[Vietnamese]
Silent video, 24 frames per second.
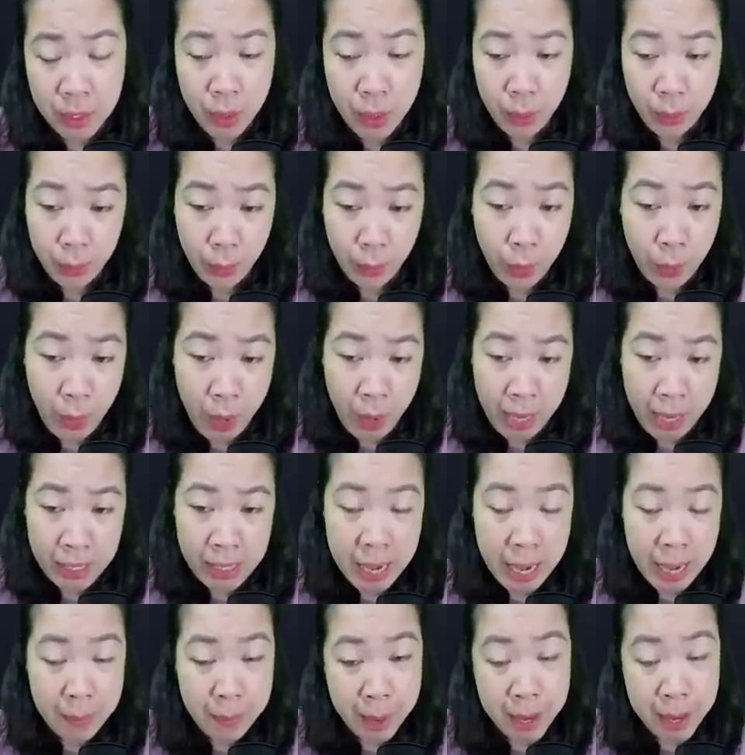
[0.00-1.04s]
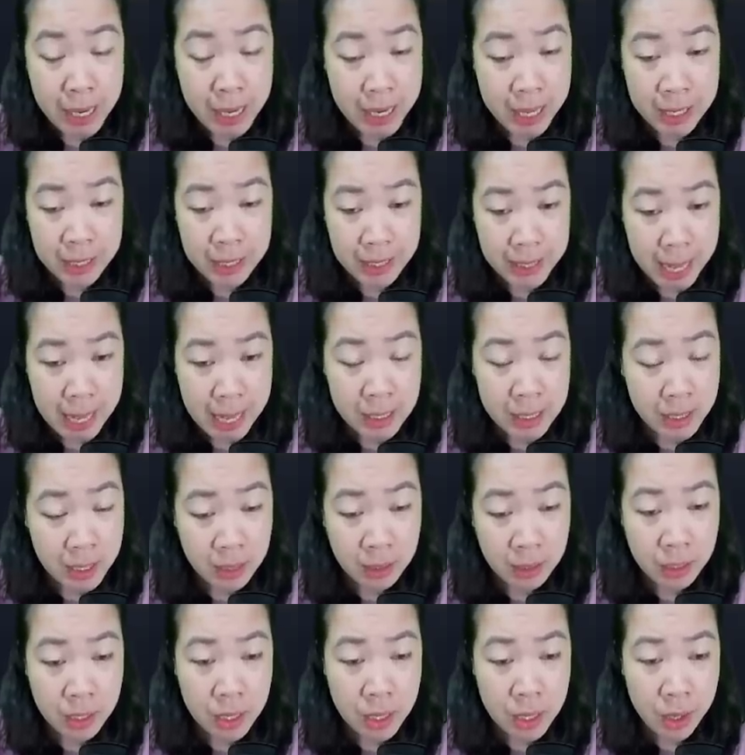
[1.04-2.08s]
Tô Noãn hai mắt liền sáng
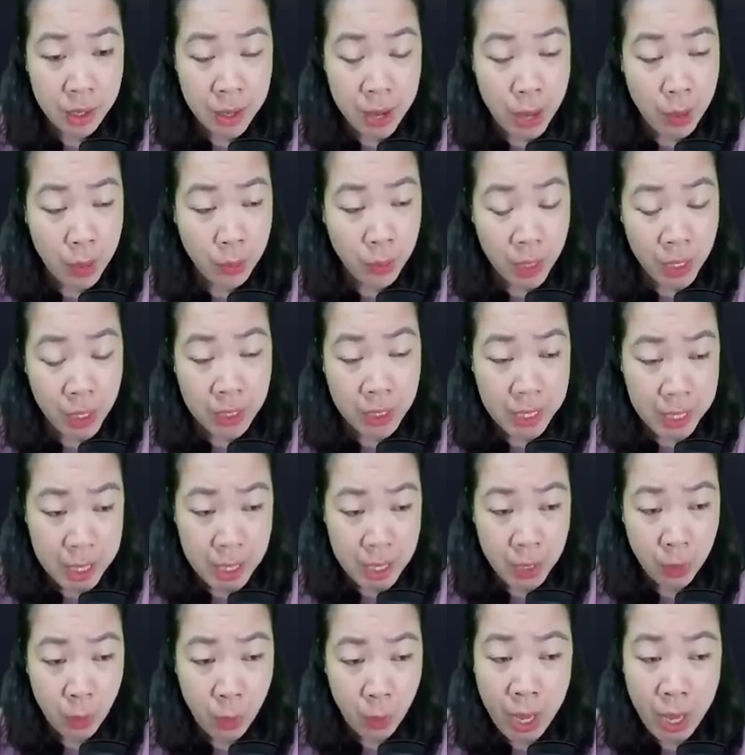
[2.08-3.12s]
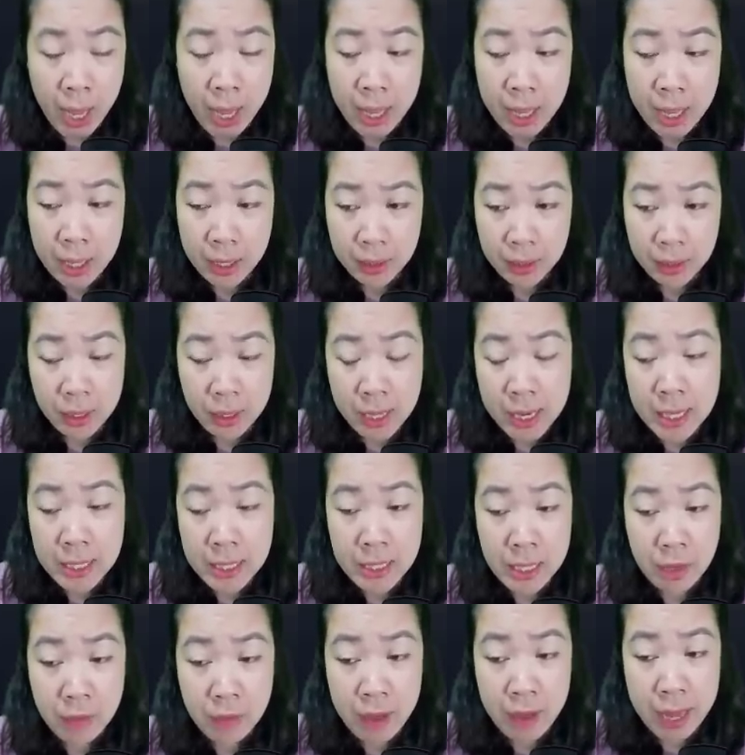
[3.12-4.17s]
rực, đầu hơi nghiêng qua, tựa lên
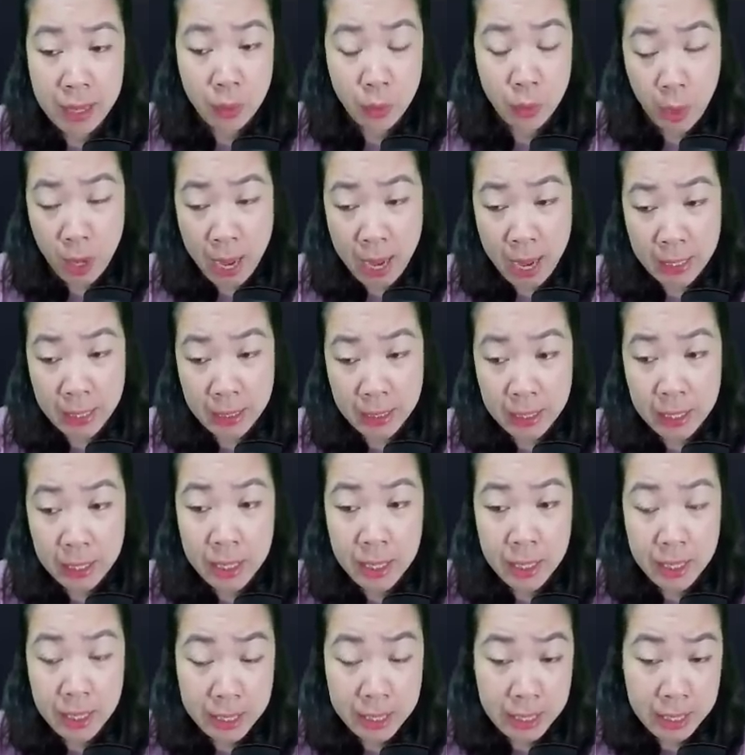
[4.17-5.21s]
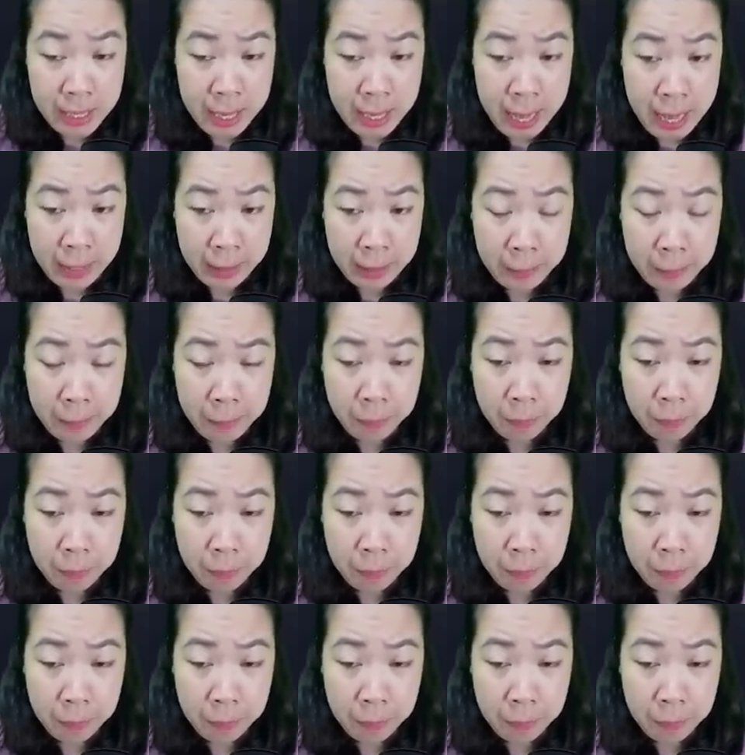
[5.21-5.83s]
trên vai của anh, ỉ lại.